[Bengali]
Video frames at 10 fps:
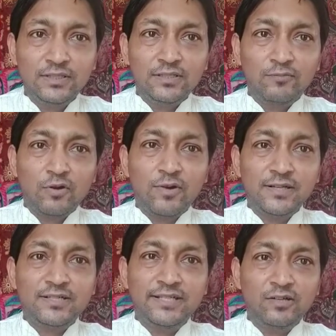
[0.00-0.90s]
ভগবান
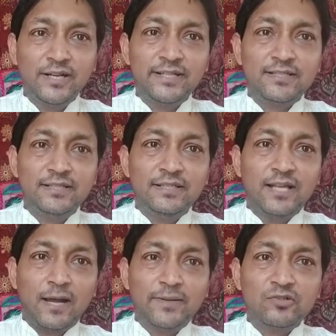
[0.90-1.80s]
শ্রী গণেশ
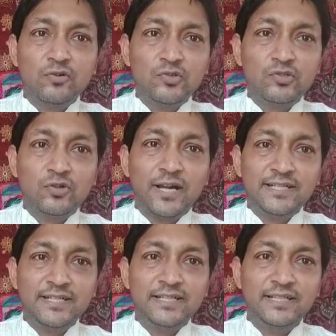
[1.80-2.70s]
আপনার সমস্ত
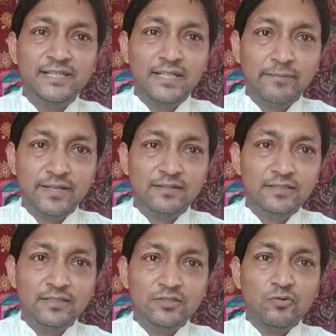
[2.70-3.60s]
কার্যে সিদ্ধি দেবে
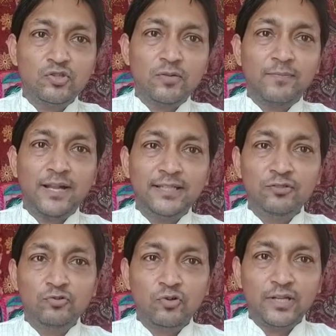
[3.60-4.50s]
সমস্ত বাধা
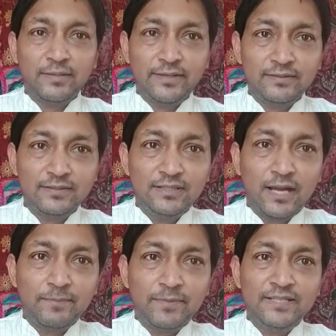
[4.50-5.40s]
দূর করে দেবে
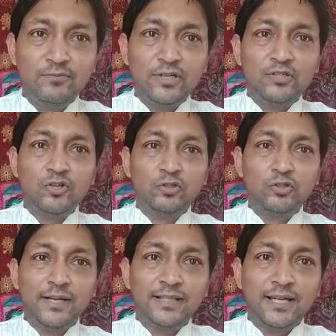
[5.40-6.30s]
আপনার জীবনে যত
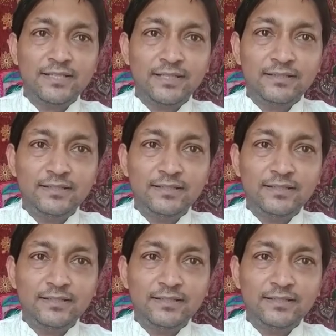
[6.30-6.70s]
বাধা আছে